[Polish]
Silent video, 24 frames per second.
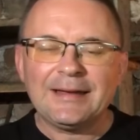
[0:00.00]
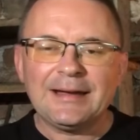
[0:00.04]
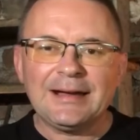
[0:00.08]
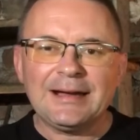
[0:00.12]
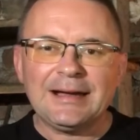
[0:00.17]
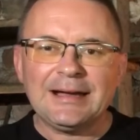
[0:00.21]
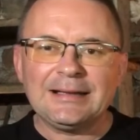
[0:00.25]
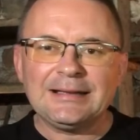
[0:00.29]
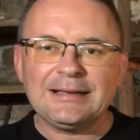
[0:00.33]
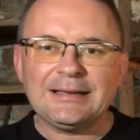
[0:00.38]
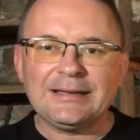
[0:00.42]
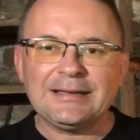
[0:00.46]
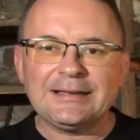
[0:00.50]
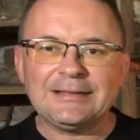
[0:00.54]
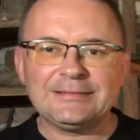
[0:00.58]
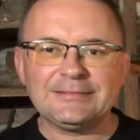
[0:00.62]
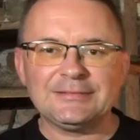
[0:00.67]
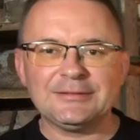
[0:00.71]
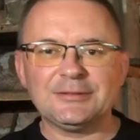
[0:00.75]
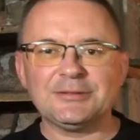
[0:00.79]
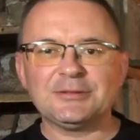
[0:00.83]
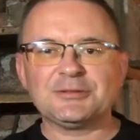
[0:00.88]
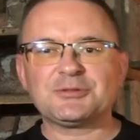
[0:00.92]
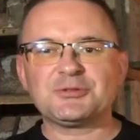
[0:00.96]
ale
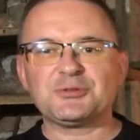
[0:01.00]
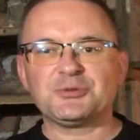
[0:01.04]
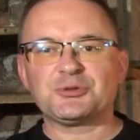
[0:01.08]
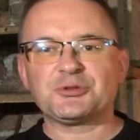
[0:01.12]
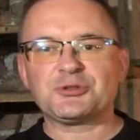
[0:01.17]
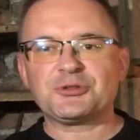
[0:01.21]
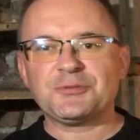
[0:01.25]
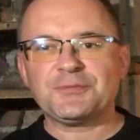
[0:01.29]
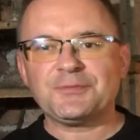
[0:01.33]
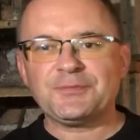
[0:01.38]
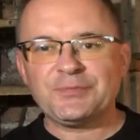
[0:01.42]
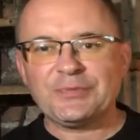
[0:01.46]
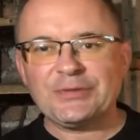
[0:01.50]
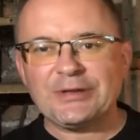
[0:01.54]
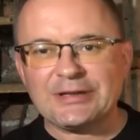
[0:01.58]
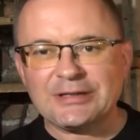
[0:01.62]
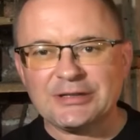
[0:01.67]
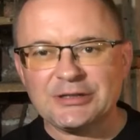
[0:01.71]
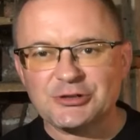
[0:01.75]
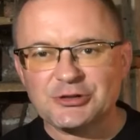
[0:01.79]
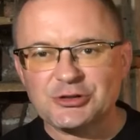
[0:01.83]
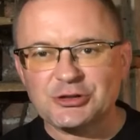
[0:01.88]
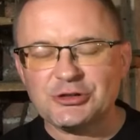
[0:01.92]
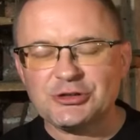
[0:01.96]
no cóż,
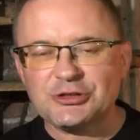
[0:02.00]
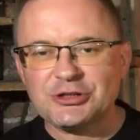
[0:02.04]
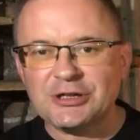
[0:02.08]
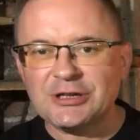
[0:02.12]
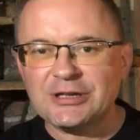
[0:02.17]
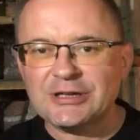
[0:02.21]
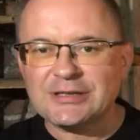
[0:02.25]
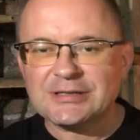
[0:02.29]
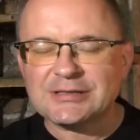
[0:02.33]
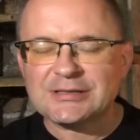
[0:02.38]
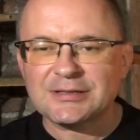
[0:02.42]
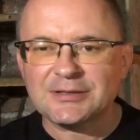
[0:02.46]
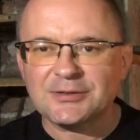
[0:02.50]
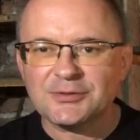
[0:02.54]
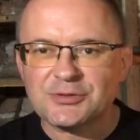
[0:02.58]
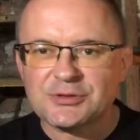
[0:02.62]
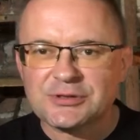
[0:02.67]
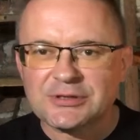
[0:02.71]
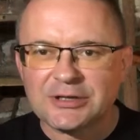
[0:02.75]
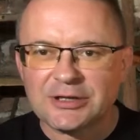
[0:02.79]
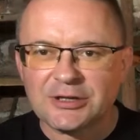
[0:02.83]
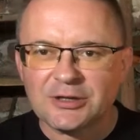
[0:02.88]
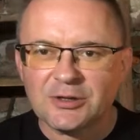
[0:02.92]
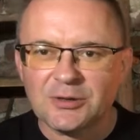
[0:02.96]
takie życie, jest tego
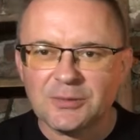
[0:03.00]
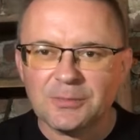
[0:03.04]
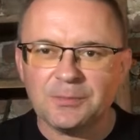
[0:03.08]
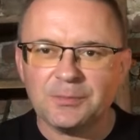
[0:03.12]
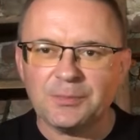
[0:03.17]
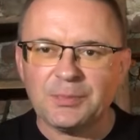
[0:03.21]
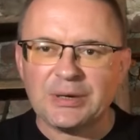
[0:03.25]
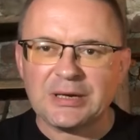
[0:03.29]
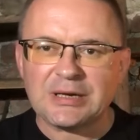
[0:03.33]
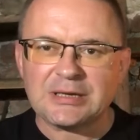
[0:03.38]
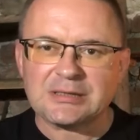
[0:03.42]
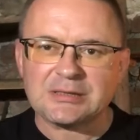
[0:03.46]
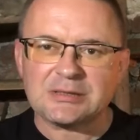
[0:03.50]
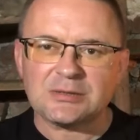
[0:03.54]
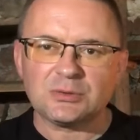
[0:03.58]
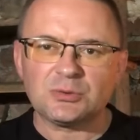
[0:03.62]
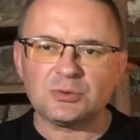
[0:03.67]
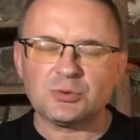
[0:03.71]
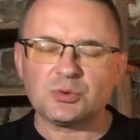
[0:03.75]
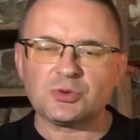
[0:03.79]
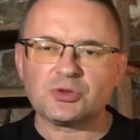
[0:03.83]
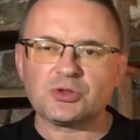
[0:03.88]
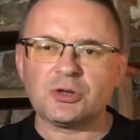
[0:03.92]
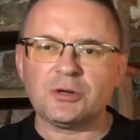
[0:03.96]
wszystkiego bardzo
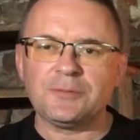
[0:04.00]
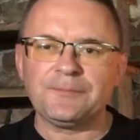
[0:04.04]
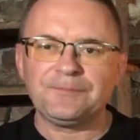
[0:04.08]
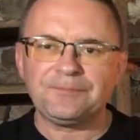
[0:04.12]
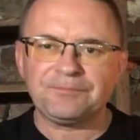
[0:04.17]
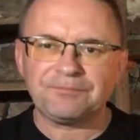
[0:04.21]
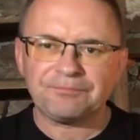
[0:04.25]
dużo.